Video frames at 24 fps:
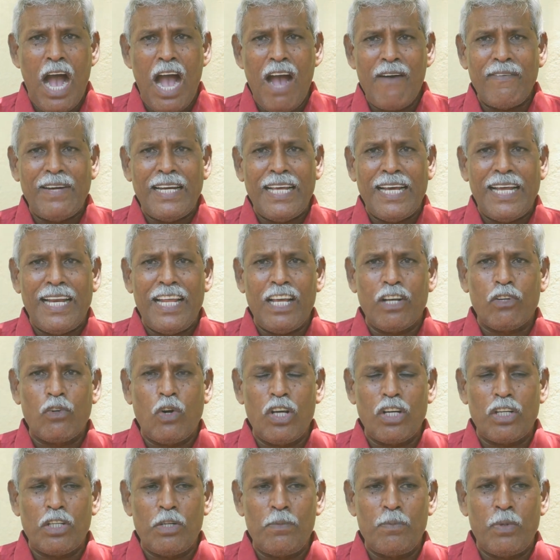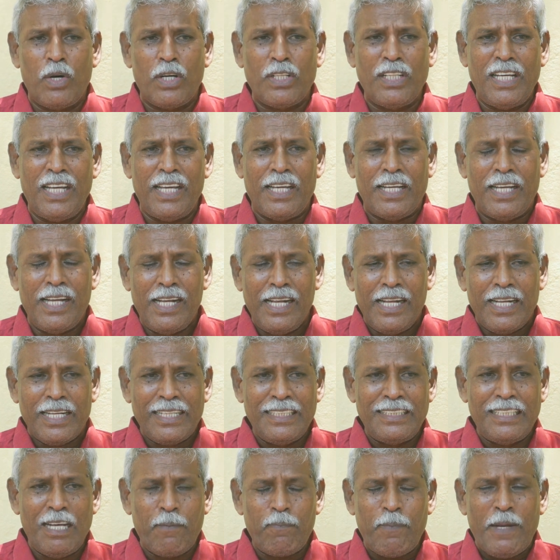ஆவணங்களை கொடுக்கும்போது
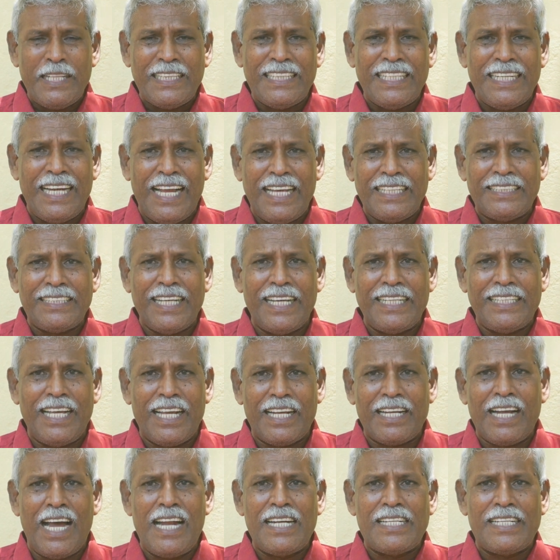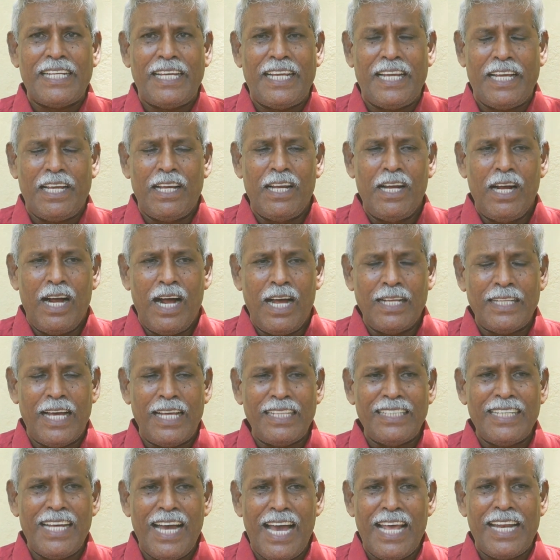இந்த பத்திரிகை செய்தியை காட்டி அந்த
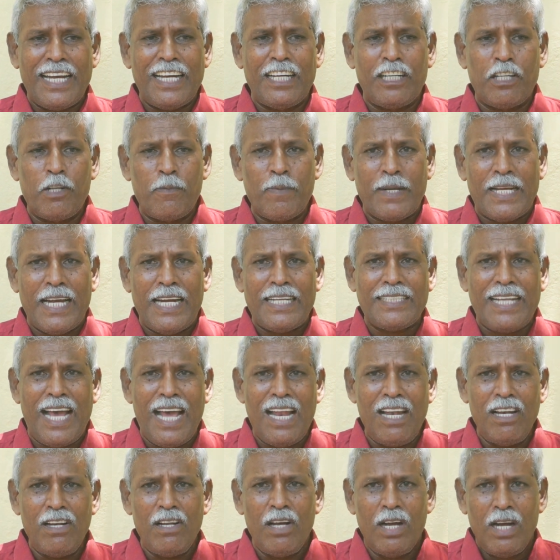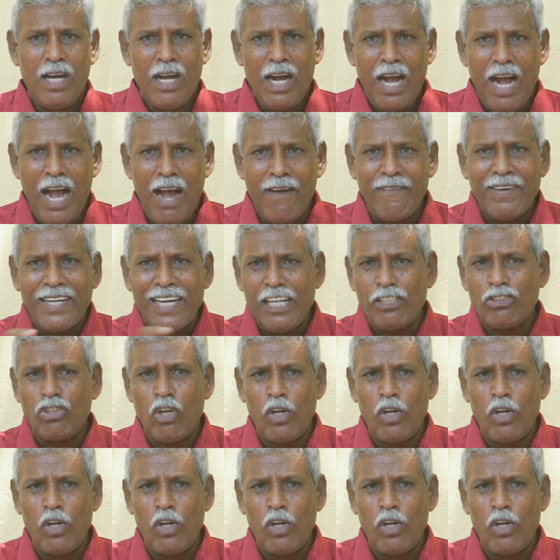அதிகாரிகளிடம் கேட்டால் அவர்கள்